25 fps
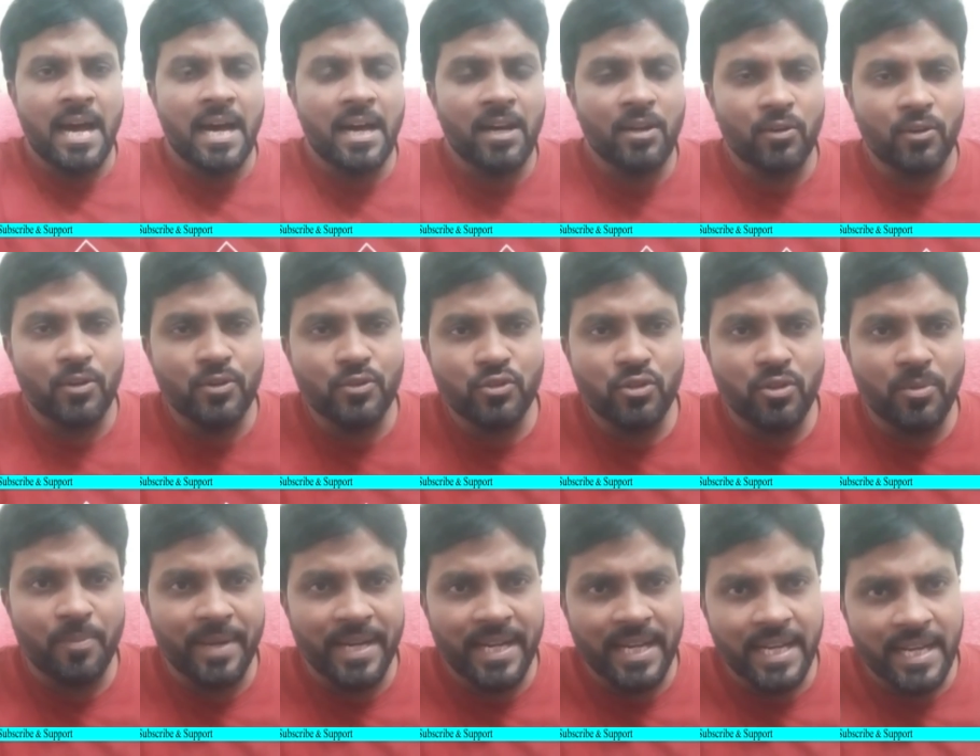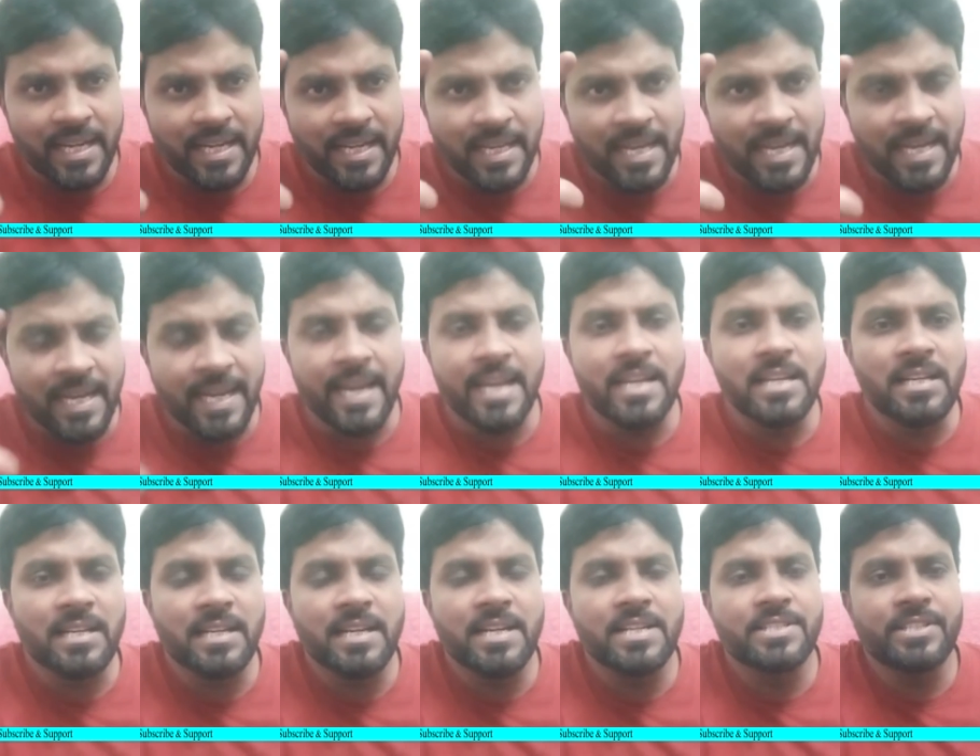ఆ రోజును మనం కనుక
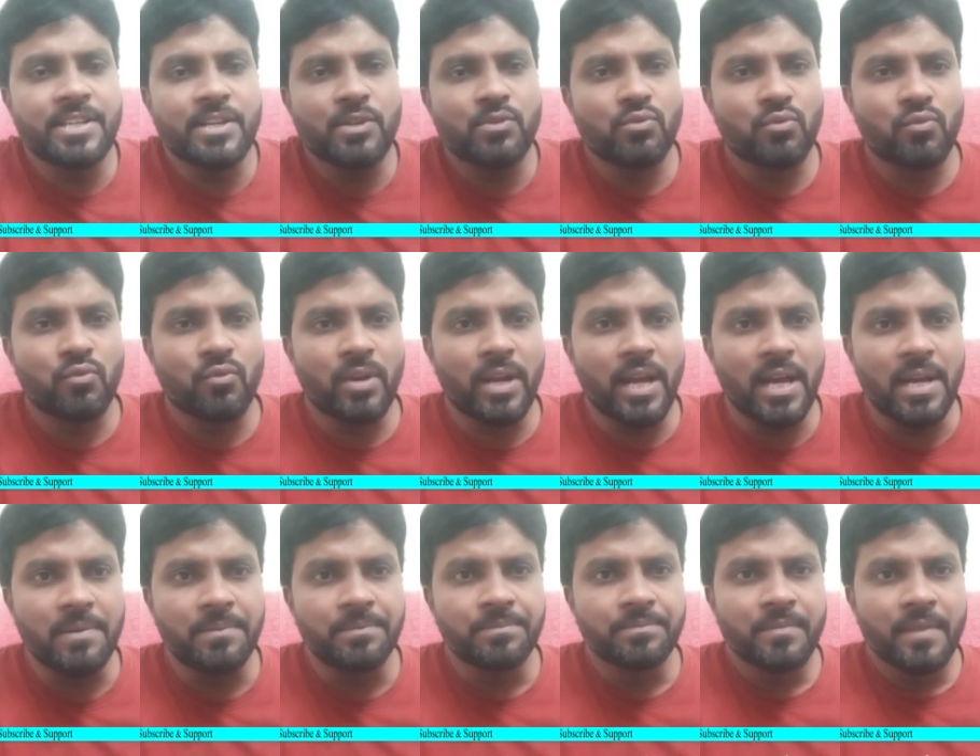క్యాలిక్యులేట్ చేసుకున్నా